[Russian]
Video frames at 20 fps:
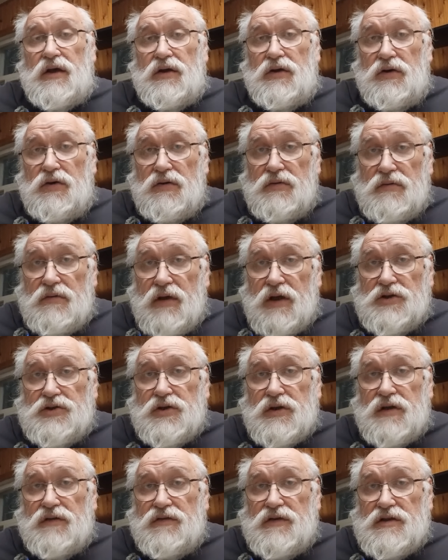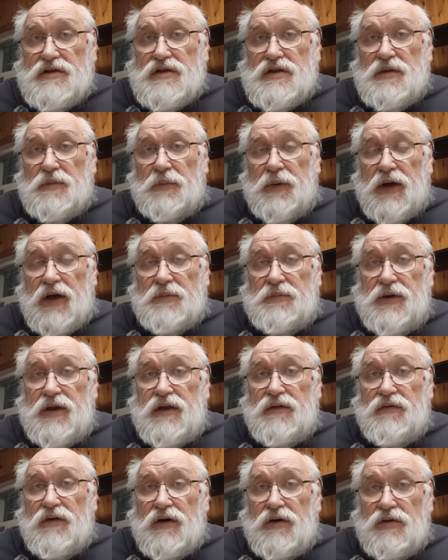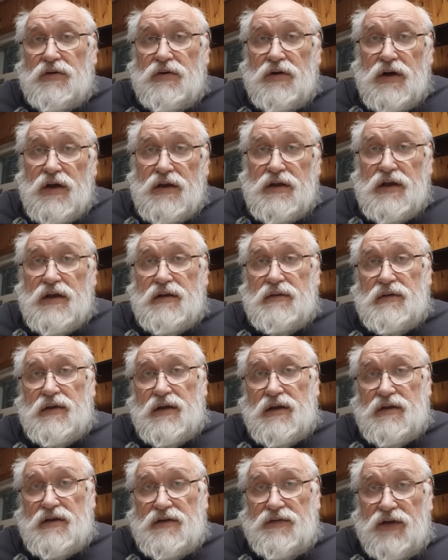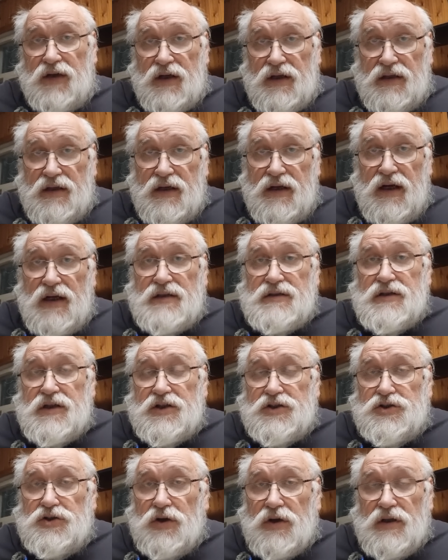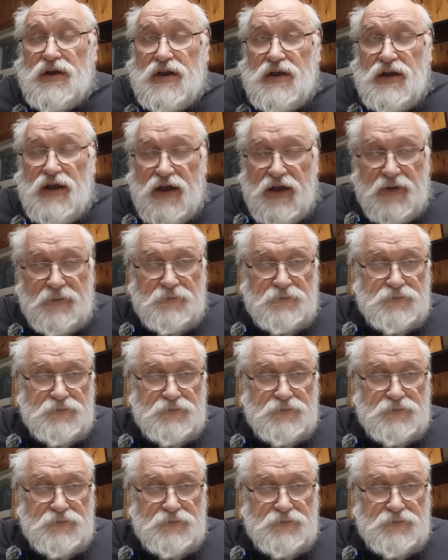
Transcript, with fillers: и он, значит, движется по орбите вокруг этой сверхгигантской черной дыры.